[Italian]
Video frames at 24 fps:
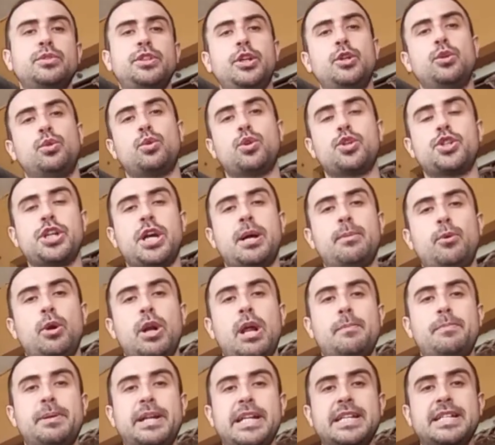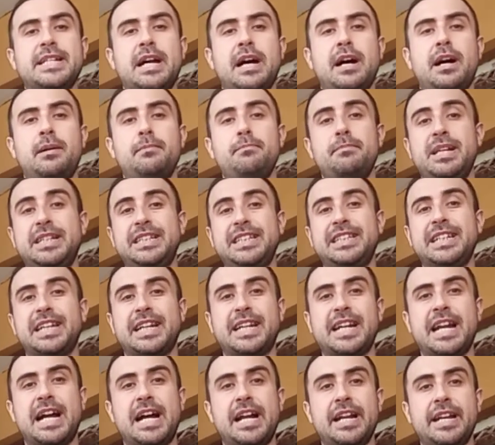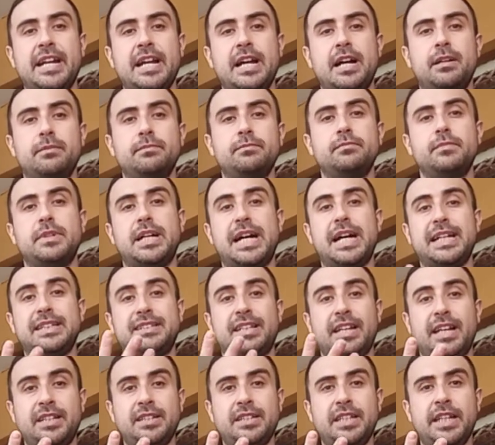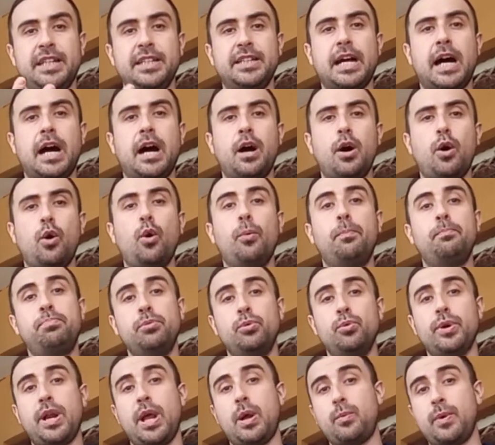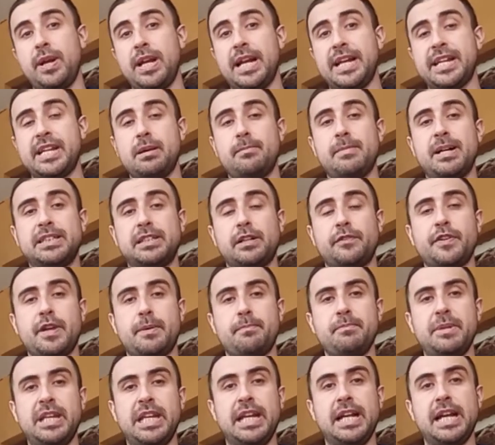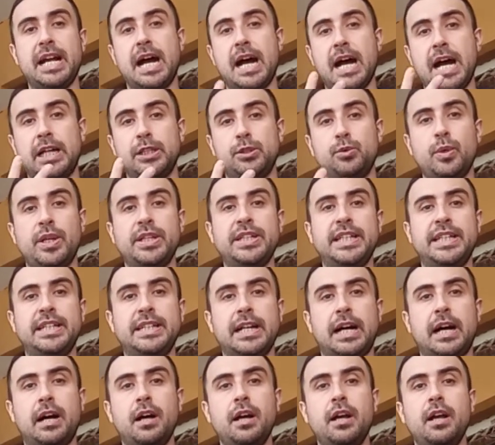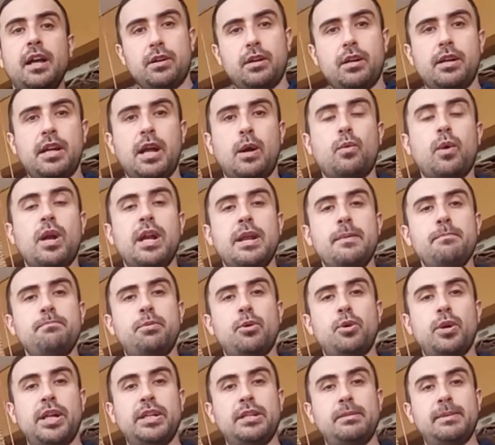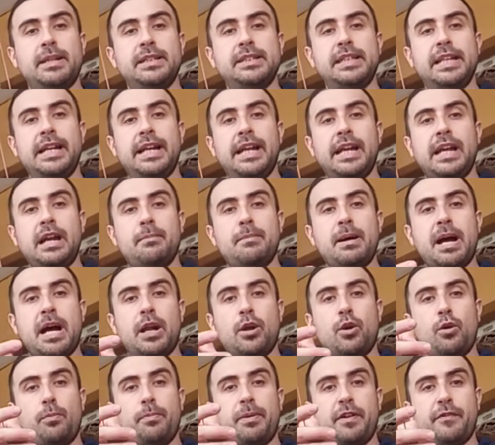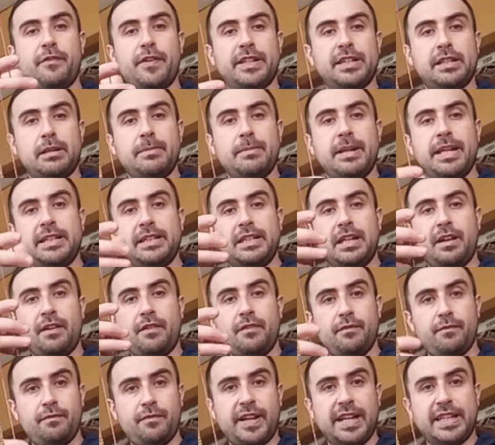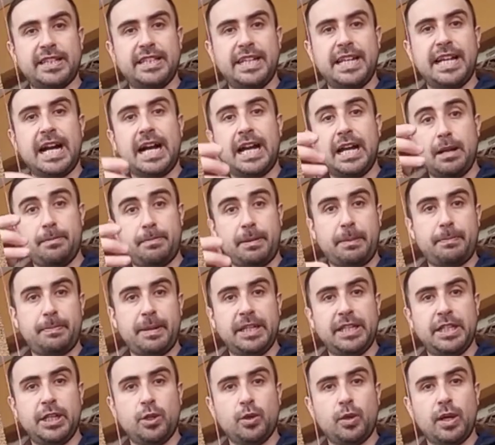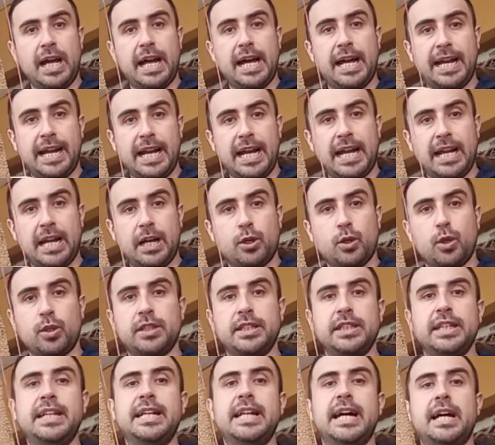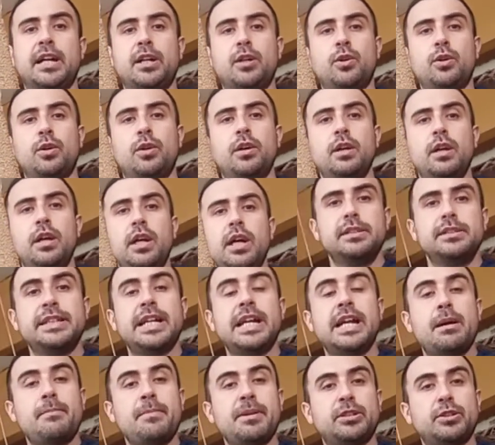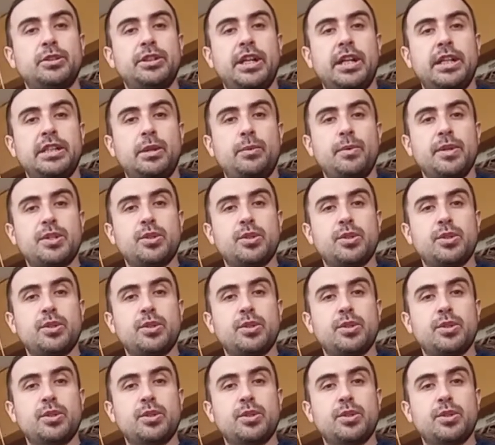tutti conosciamo la presa mediterranea a tre dita oppure quella chiamata fiamminga a due dita la quale impone di mantenere la mano perfettamente verticale, perpendicolare alla corda dell'arco. Nella metodica di